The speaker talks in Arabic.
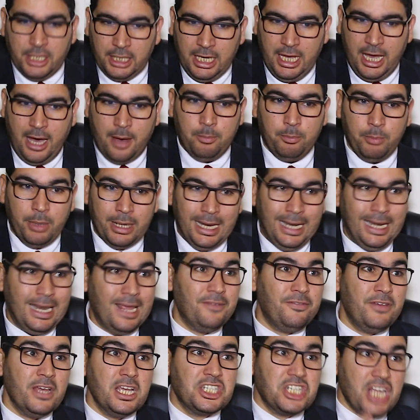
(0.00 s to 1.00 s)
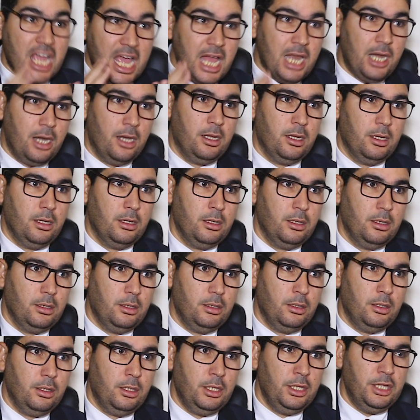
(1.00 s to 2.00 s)
هذا كيعبر على فشل
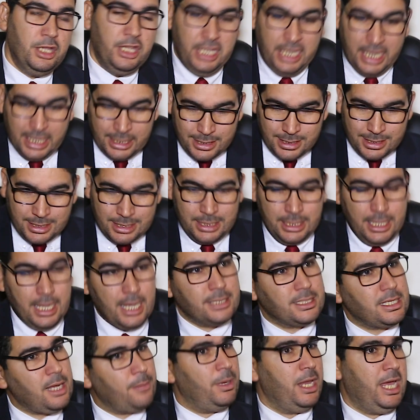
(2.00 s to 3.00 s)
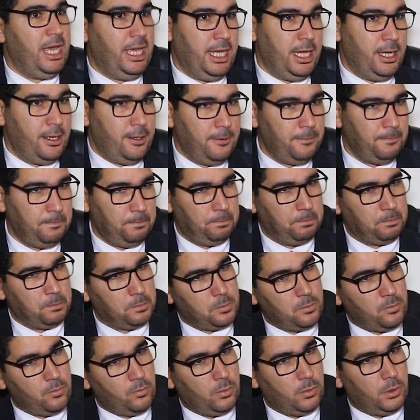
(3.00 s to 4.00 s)
ديال السياسه بالاعيان
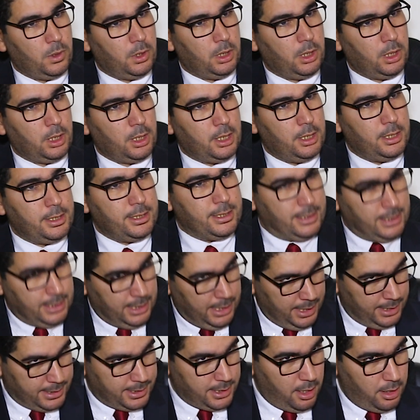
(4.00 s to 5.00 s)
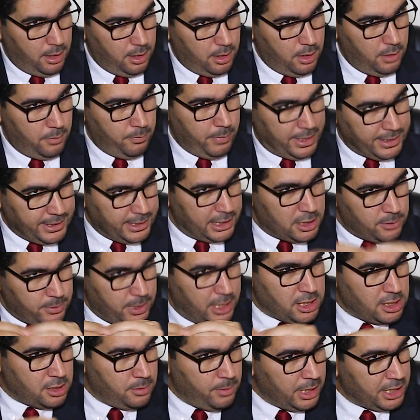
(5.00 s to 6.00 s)
السياسه ما
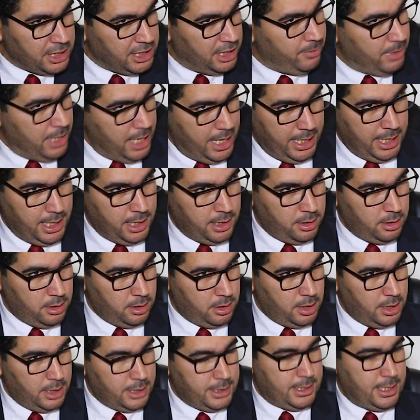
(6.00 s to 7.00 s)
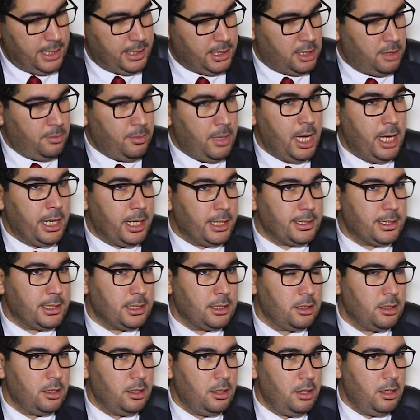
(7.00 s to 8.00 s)
خصهاش تبقى تمارشي بالاعيان خصها
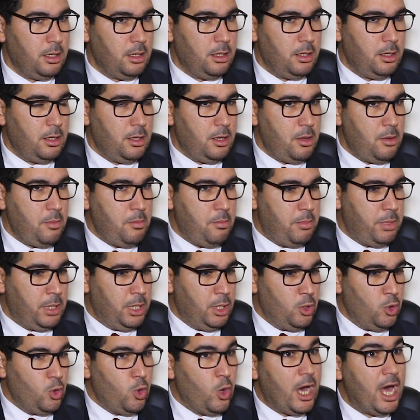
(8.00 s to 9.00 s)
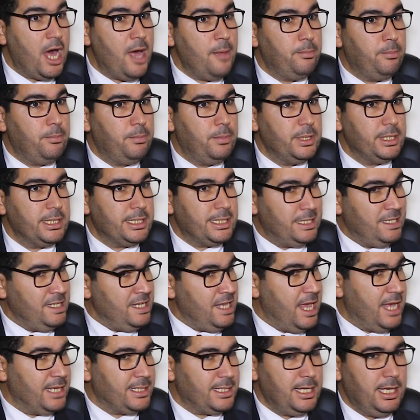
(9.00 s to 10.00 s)
تمارس بالنخب
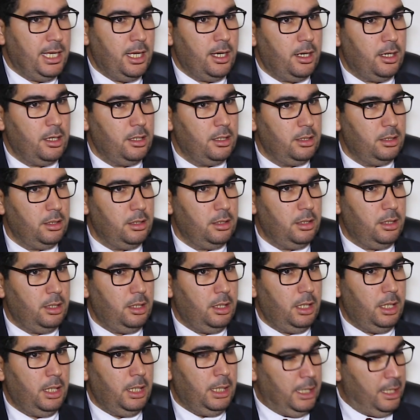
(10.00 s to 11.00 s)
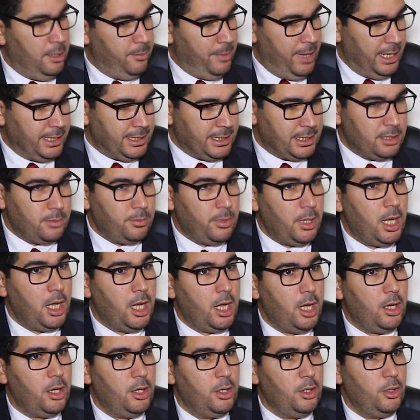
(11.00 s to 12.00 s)
السياسيه اللي
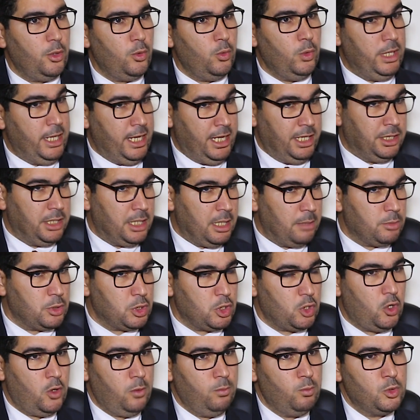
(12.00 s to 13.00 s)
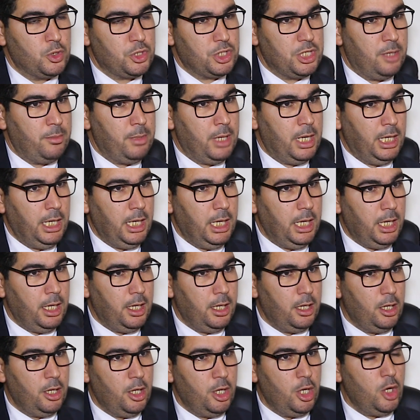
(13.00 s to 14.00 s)
محزبه واللي عندها مشروع
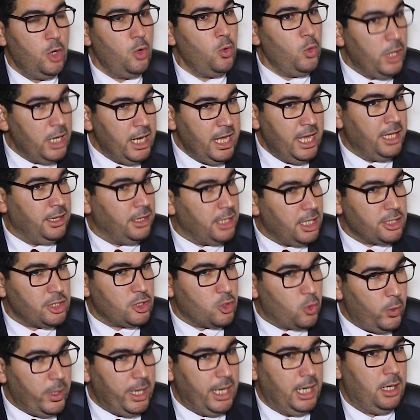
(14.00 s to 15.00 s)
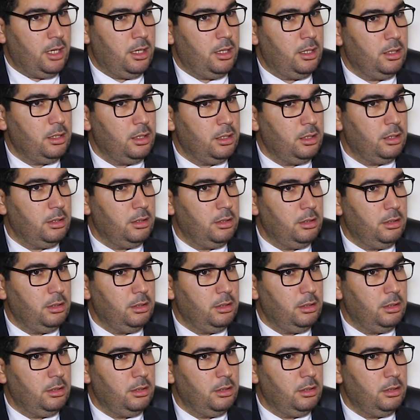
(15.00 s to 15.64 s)
مجتمعي واللي عندها تكوين